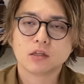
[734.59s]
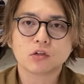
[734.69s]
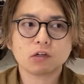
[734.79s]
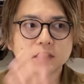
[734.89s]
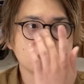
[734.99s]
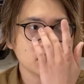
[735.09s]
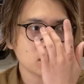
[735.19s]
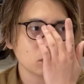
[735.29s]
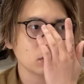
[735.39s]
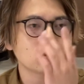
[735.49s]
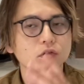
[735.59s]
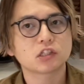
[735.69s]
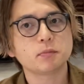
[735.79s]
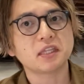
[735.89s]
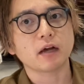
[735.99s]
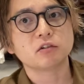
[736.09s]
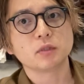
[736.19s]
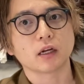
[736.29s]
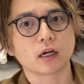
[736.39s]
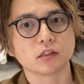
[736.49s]
それはシリコンイコール全て悪
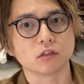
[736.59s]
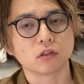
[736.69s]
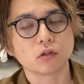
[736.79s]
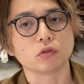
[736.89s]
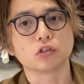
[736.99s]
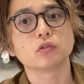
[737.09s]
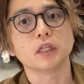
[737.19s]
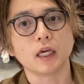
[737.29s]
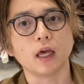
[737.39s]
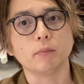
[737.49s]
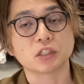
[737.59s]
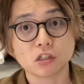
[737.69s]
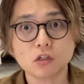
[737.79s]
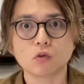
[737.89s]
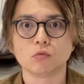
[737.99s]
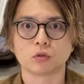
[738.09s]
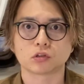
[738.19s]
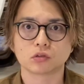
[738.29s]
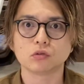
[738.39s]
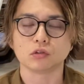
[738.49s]
みたいな感じで言ってるのと一緒で、まあ、シリコンも僕
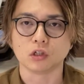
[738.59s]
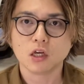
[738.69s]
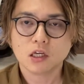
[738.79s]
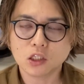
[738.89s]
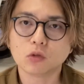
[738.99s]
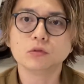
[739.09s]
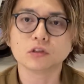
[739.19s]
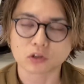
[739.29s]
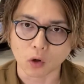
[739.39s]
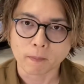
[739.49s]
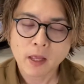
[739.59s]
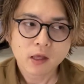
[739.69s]
すごくいいと思うんですよ。